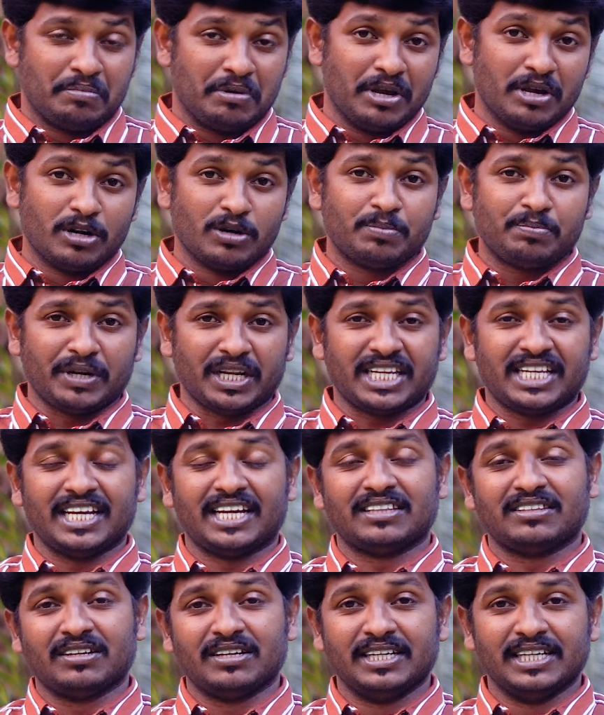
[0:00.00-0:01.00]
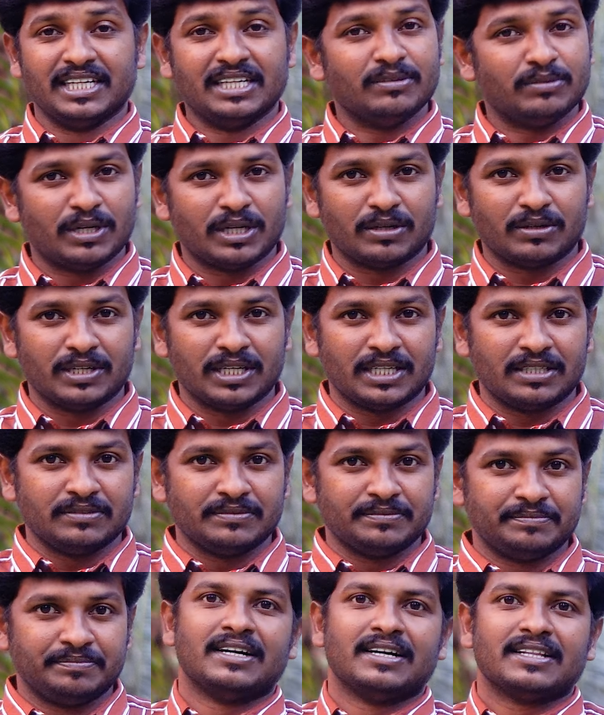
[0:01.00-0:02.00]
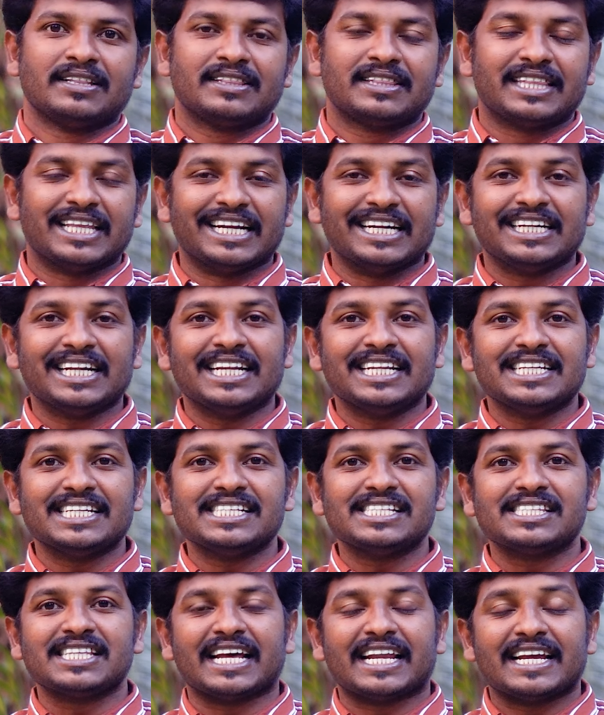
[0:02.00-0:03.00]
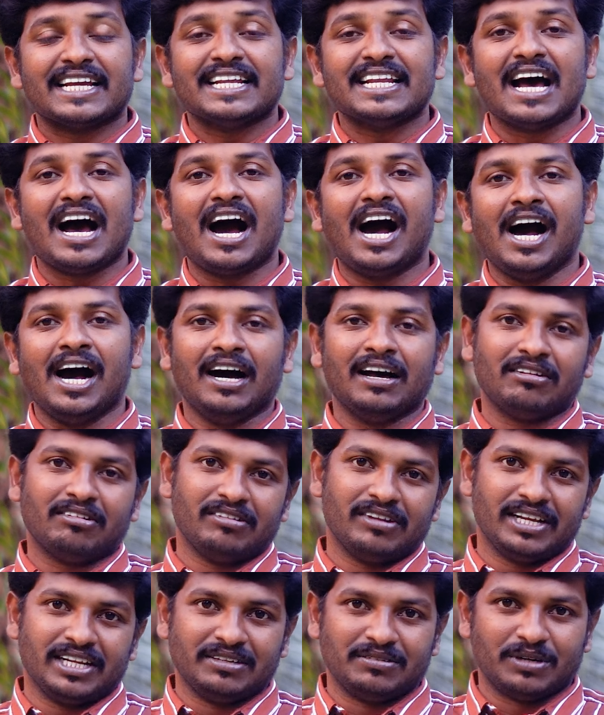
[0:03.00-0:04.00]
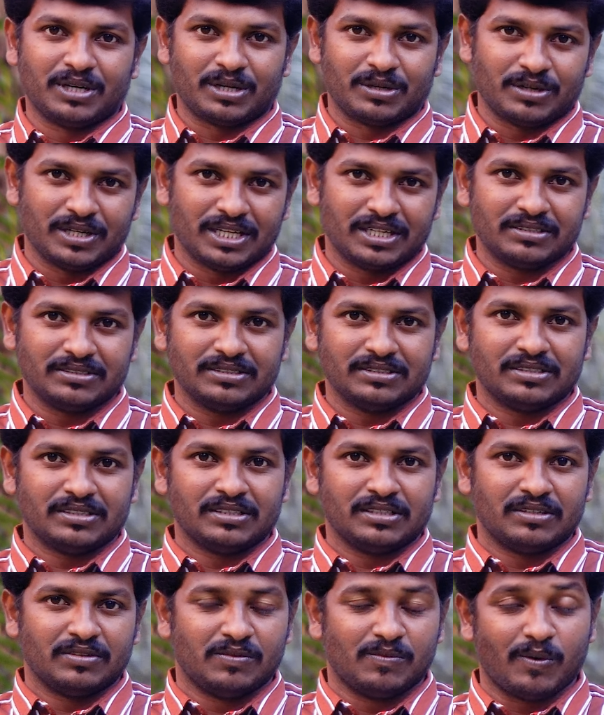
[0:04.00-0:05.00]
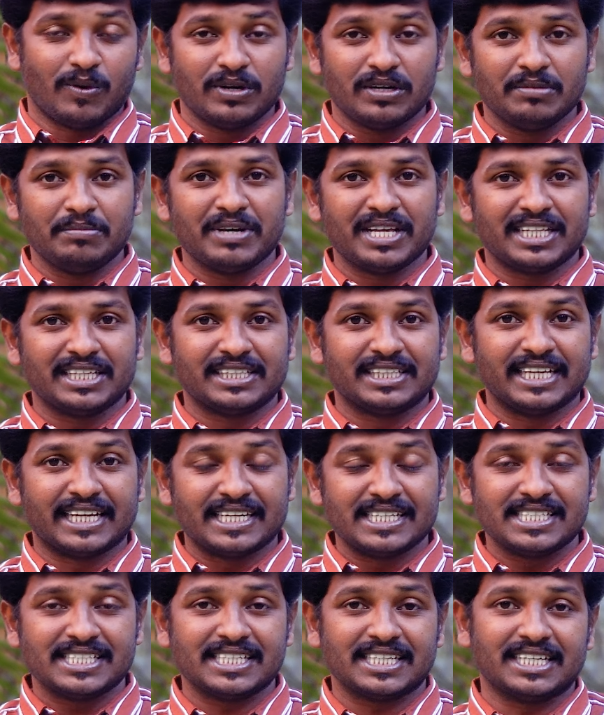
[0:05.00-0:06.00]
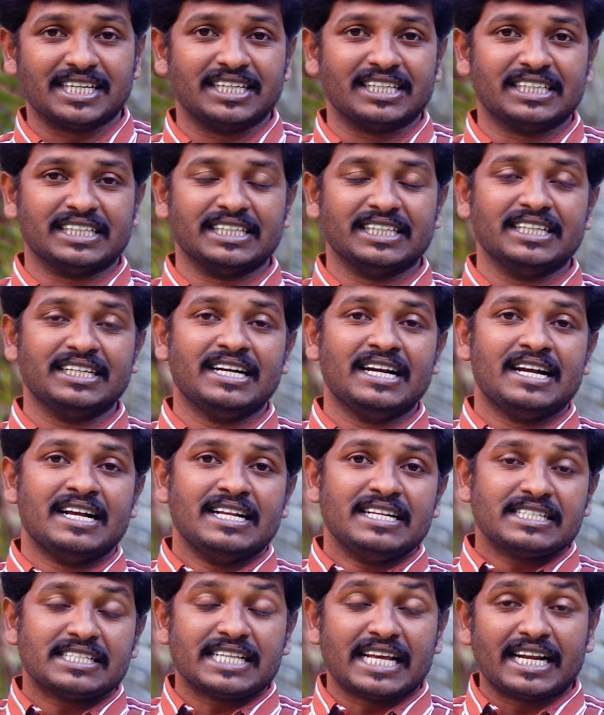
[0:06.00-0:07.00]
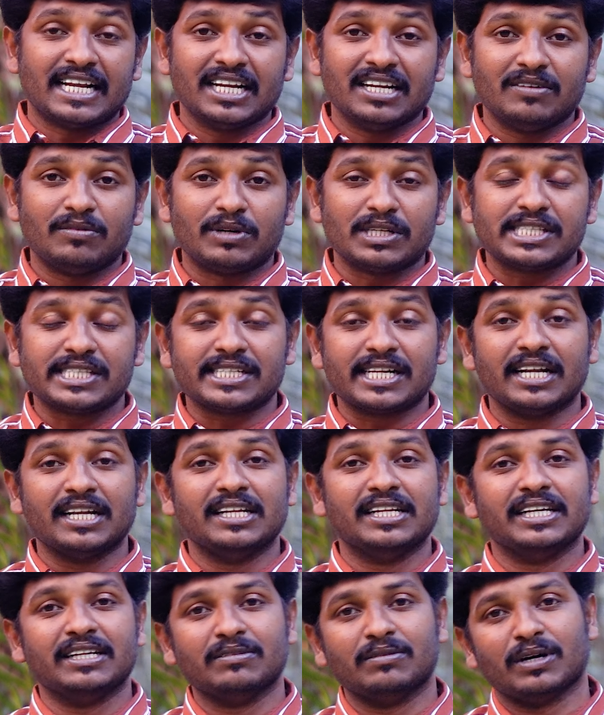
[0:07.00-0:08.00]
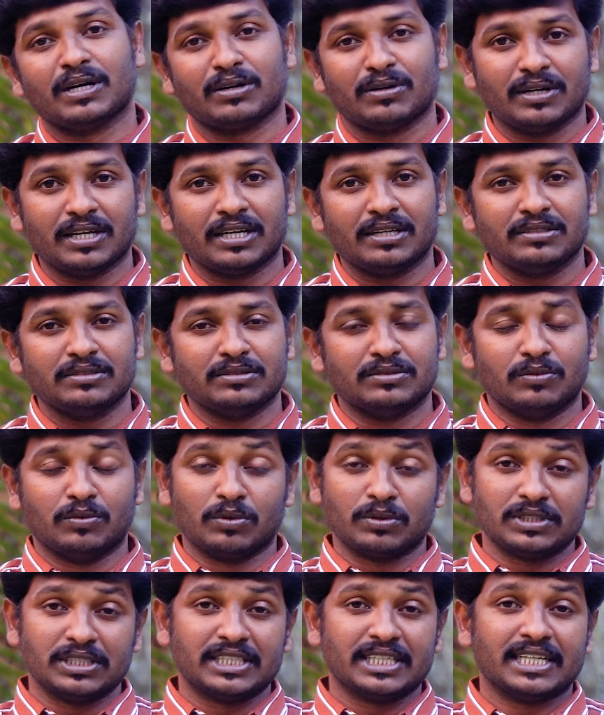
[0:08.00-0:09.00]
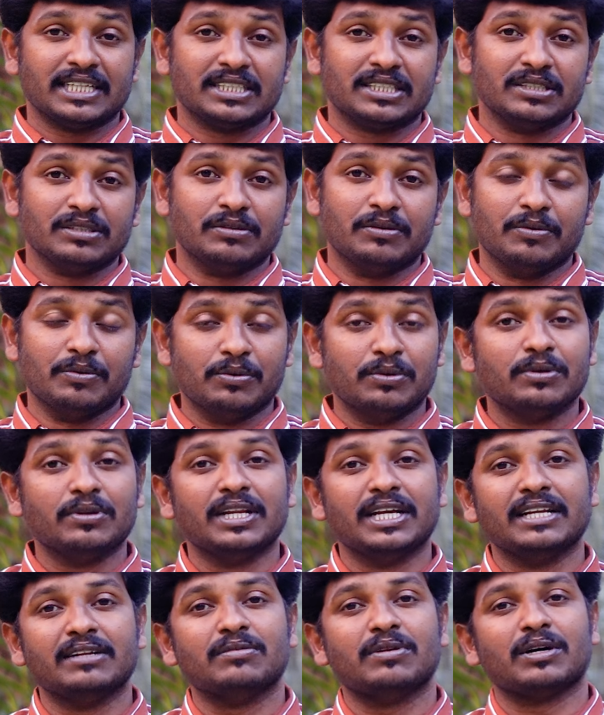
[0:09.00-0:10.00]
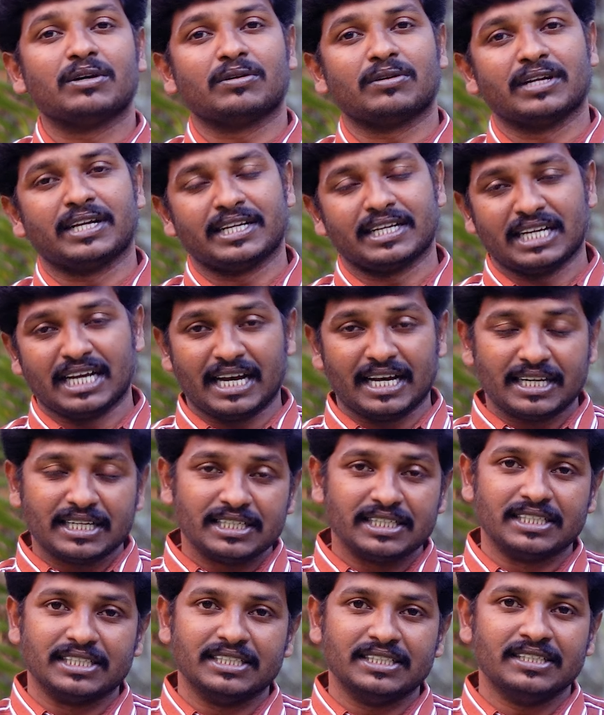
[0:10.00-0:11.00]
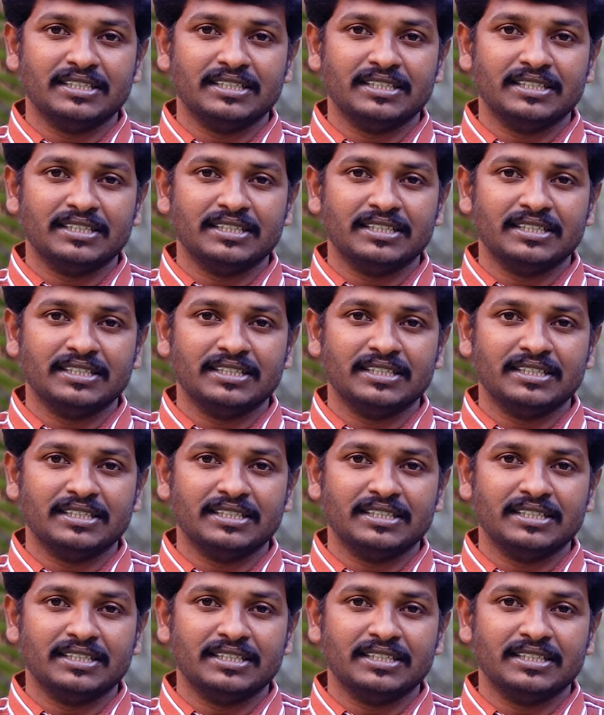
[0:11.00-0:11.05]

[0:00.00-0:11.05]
పేరు ప్రఖ్యాతులు వారు ఉన్నారు తినటానికి సరైన ఆహారం వారు ఉన్నారు ఒంటి మీద ధరించటానికి సరైన వస్త్రాలు లేనివారు ఉన్నారు ఉండటానికి గూడు లేని వారు ఉన్నారు కానీ